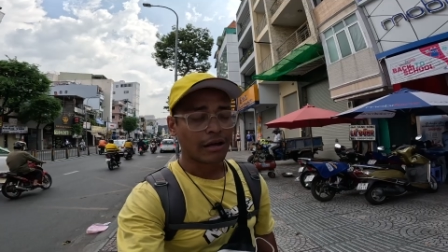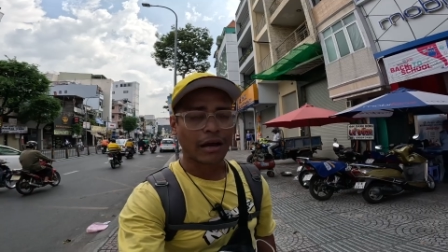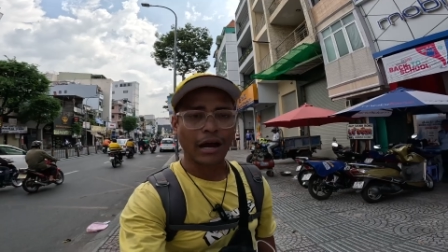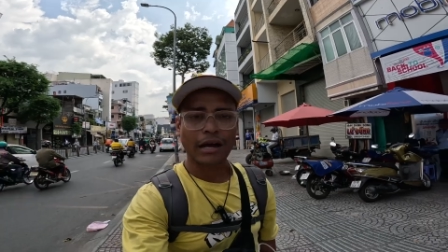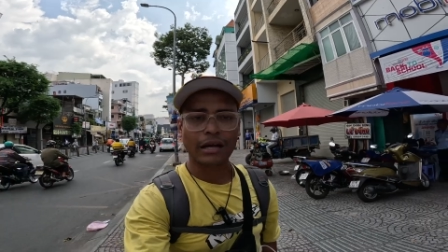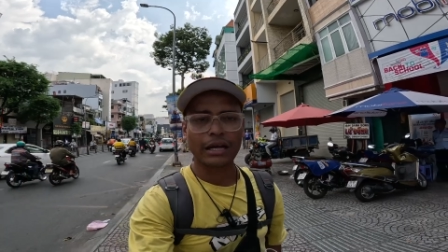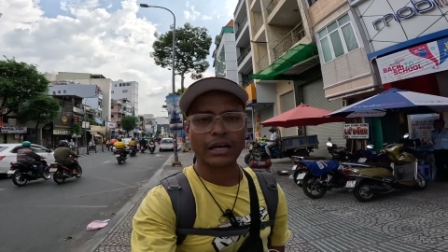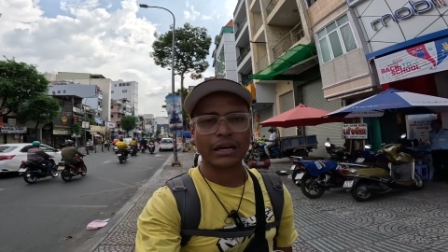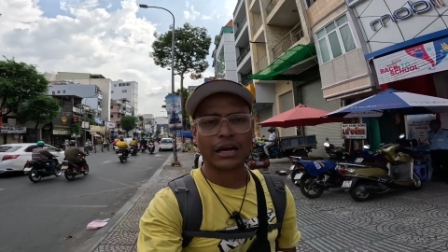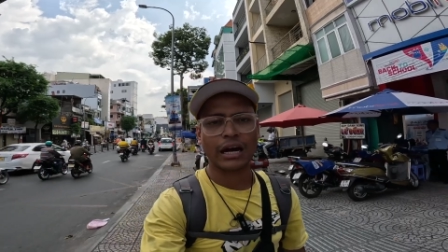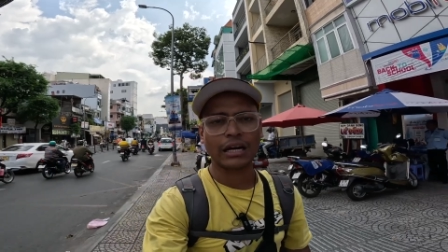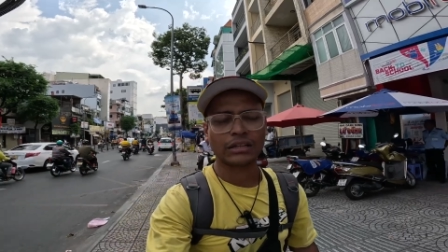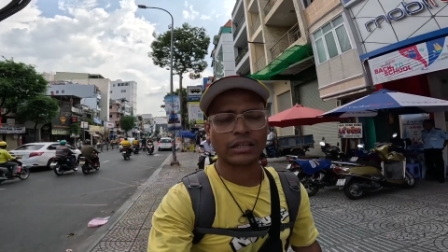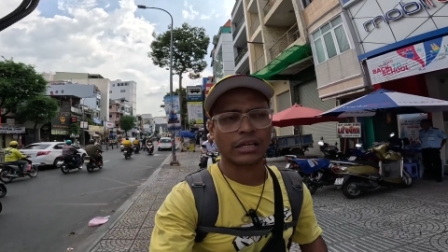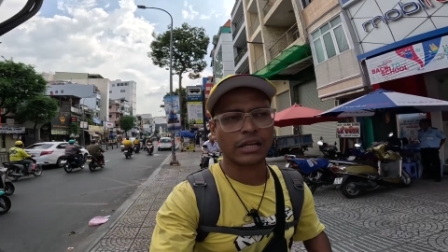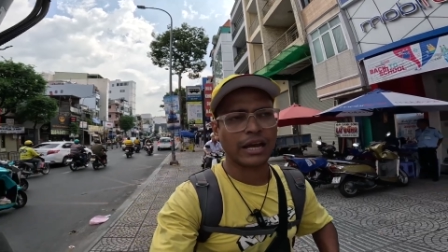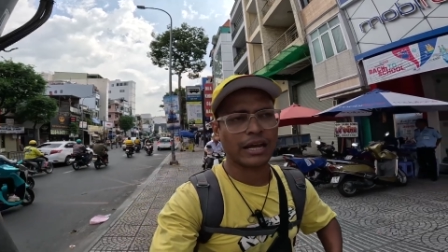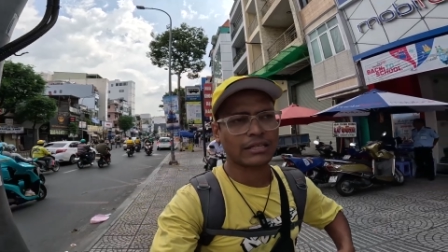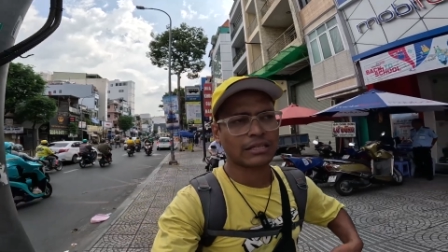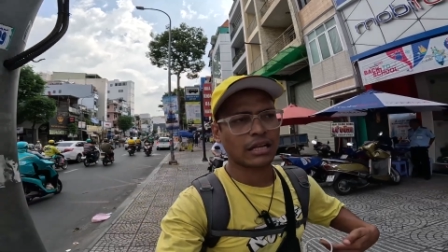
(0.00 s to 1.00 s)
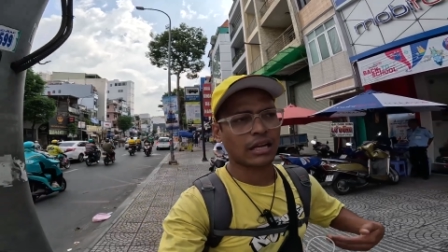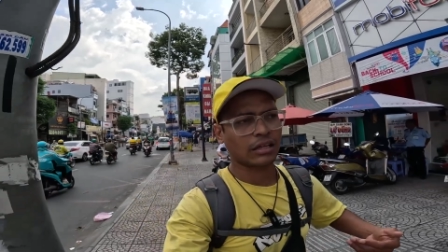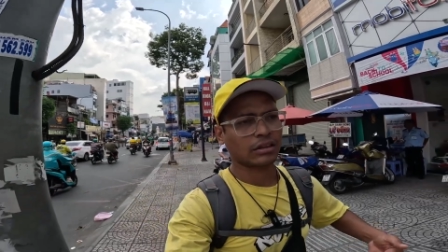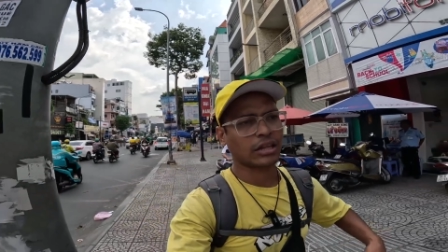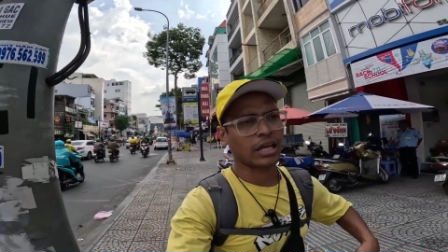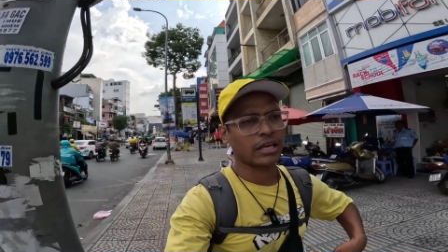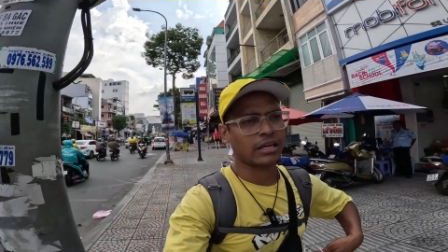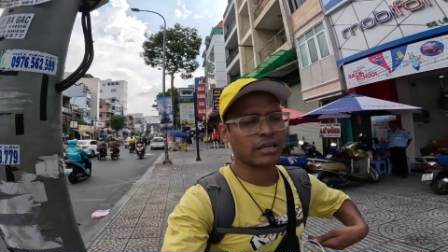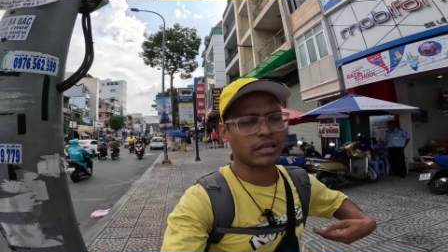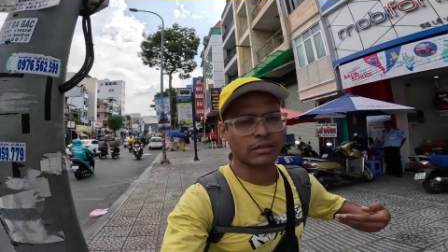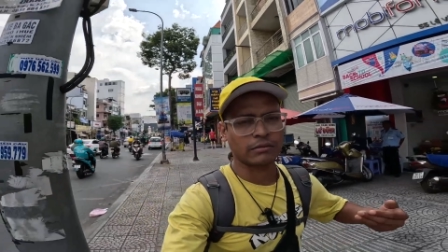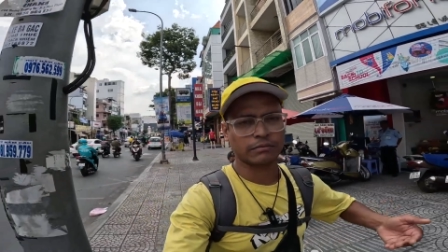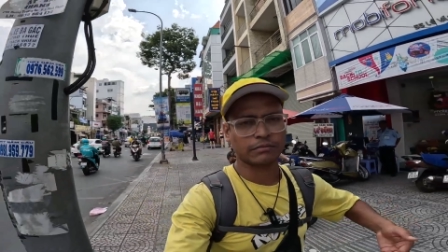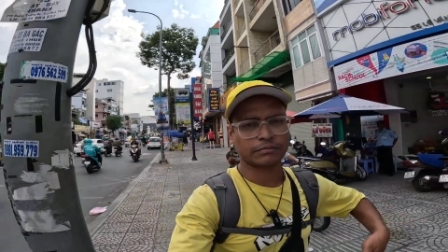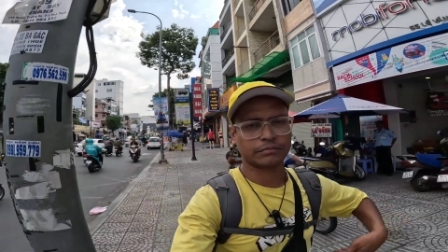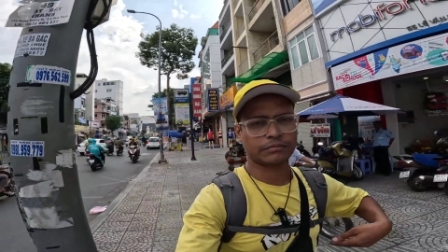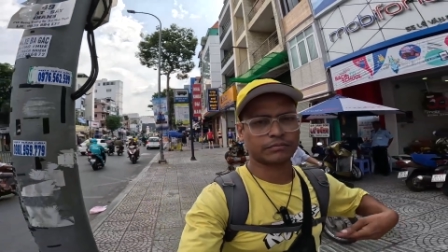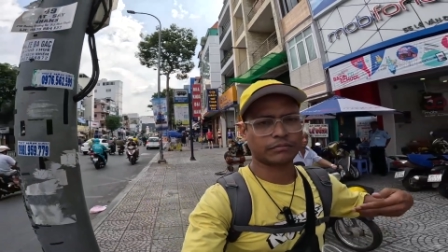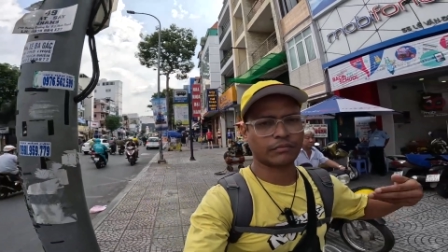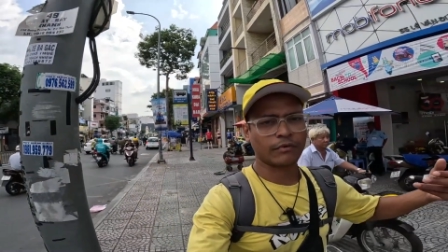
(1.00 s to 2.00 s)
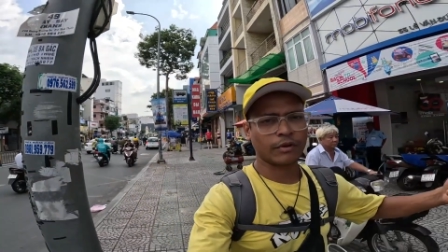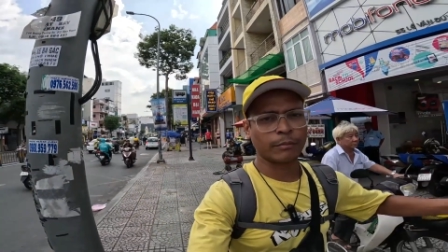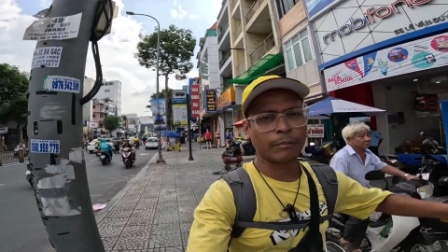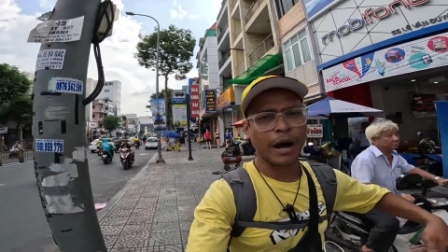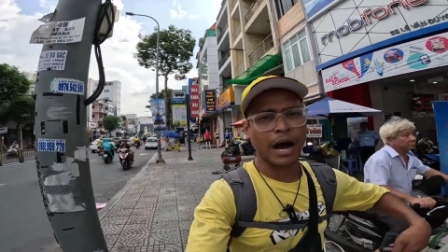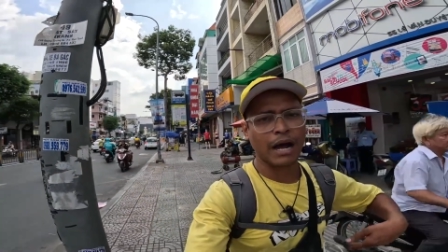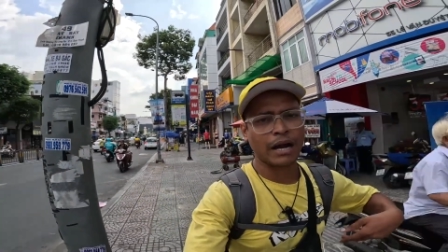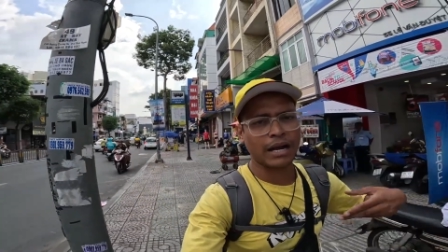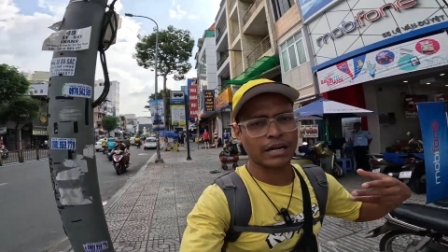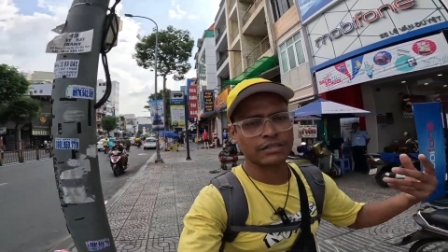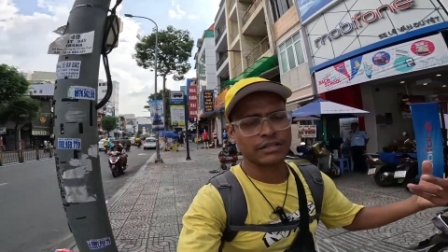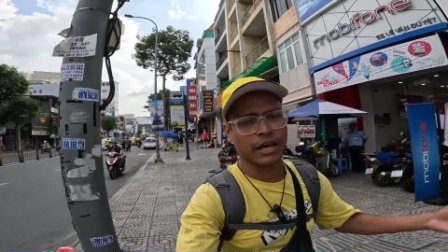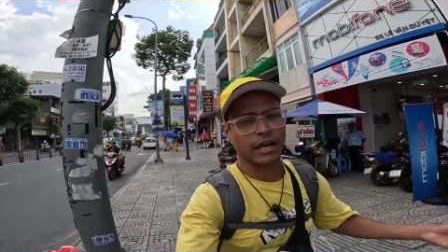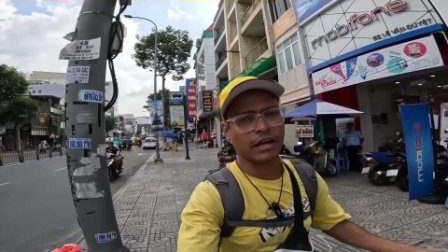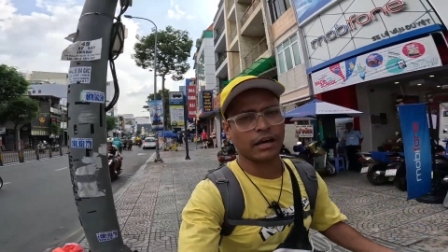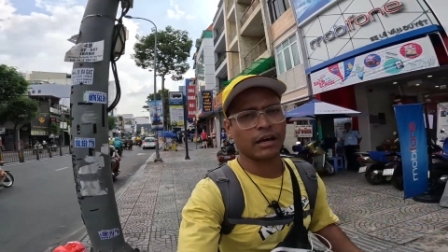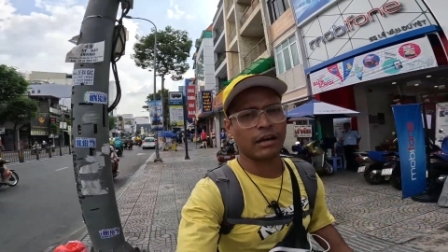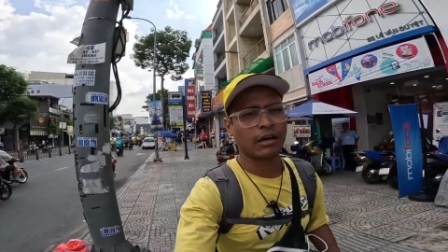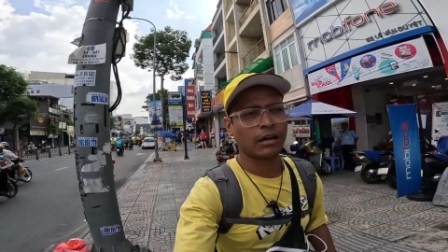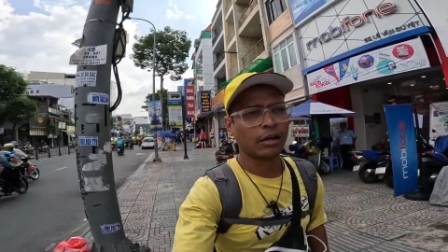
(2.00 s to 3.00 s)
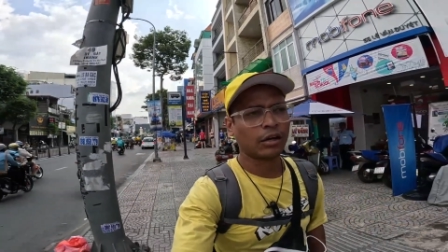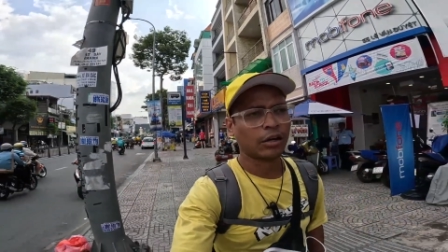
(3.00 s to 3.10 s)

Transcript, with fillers: खाना खाते ही ना ऐसे लगता है कि बाहर आ जाएगा